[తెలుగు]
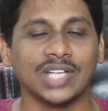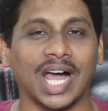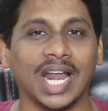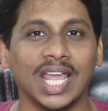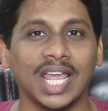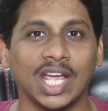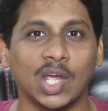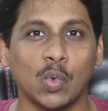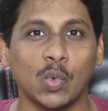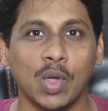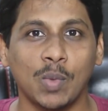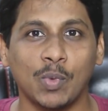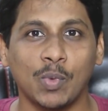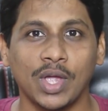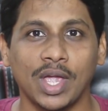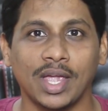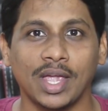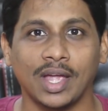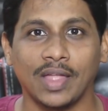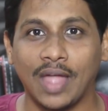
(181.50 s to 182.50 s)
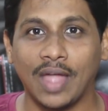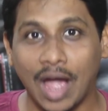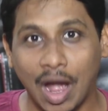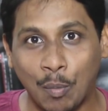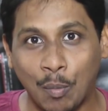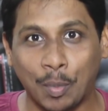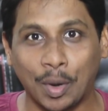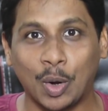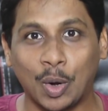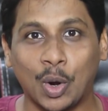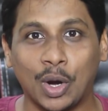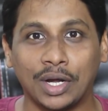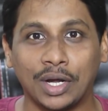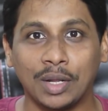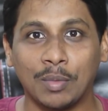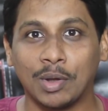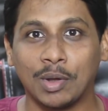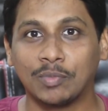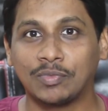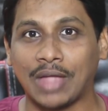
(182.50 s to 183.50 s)
చాలా ఎక్కువైపోయాయి కదా అప్పట్లో
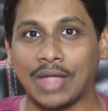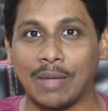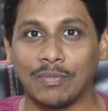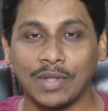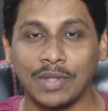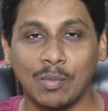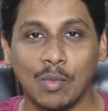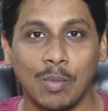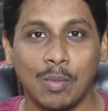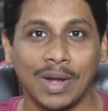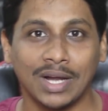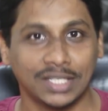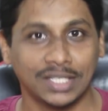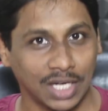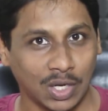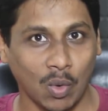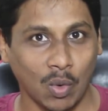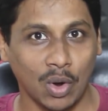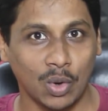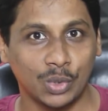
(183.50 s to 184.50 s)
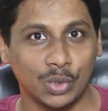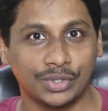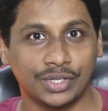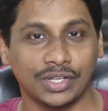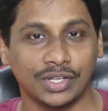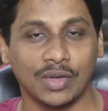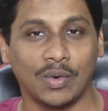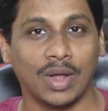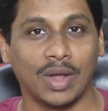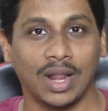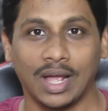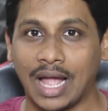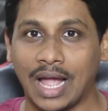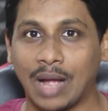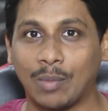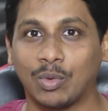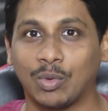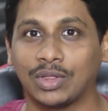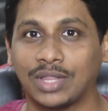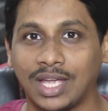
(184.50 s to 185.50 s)
అంటే మనం శాంసంగ్ మొబైల్స్ ఎక్కువ యూజ్ చేసేవాళ్ళం
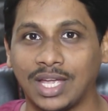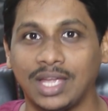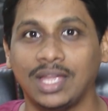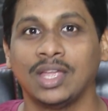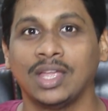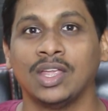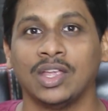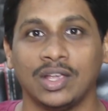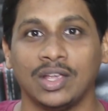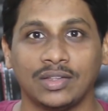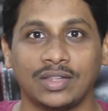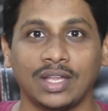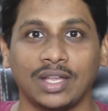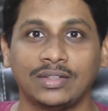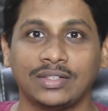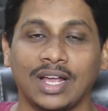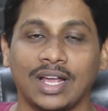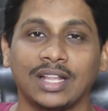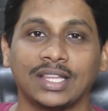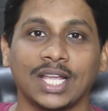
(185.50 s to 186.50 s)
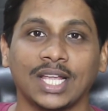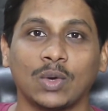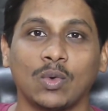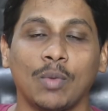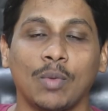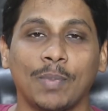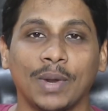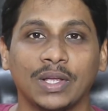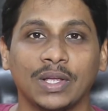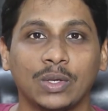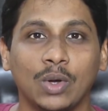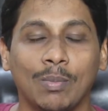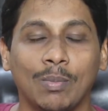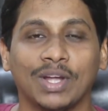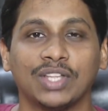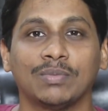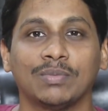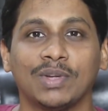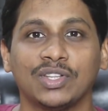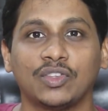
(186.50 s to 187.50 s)
కాకపోతే ఈసారి చాలా తక్కువ ప్రైస్లో
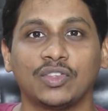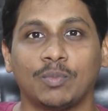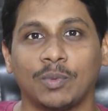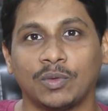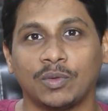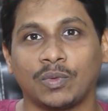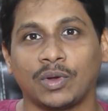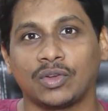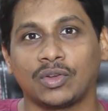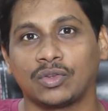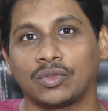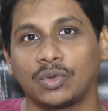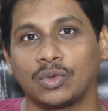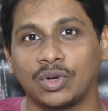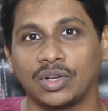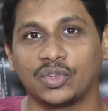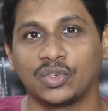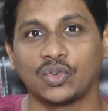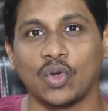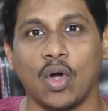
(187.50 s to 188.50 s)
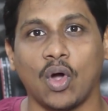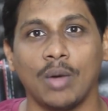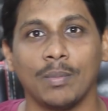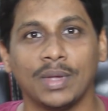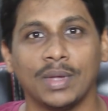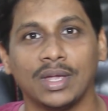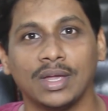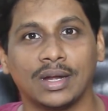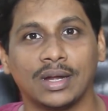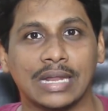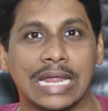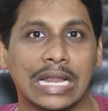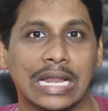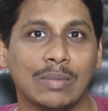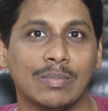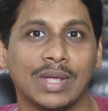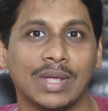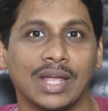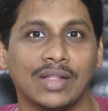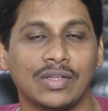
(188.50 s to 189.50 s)
మంచి మంచి స్పెసిఫికేషన్స్ తోటి షామీ
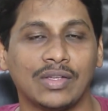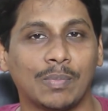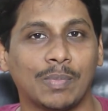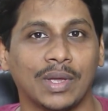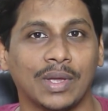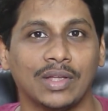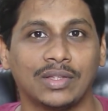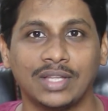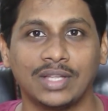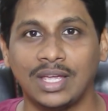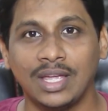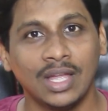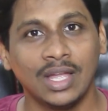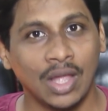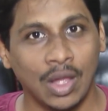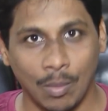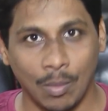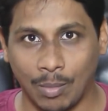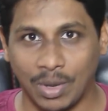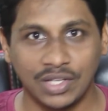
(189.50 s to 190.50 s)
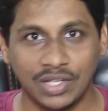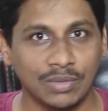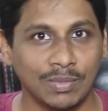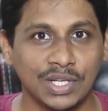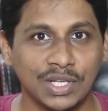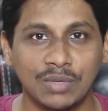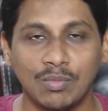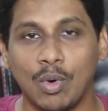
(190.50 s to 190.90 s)
రియల్మీ అని చెప్పేసి మంచి మంచి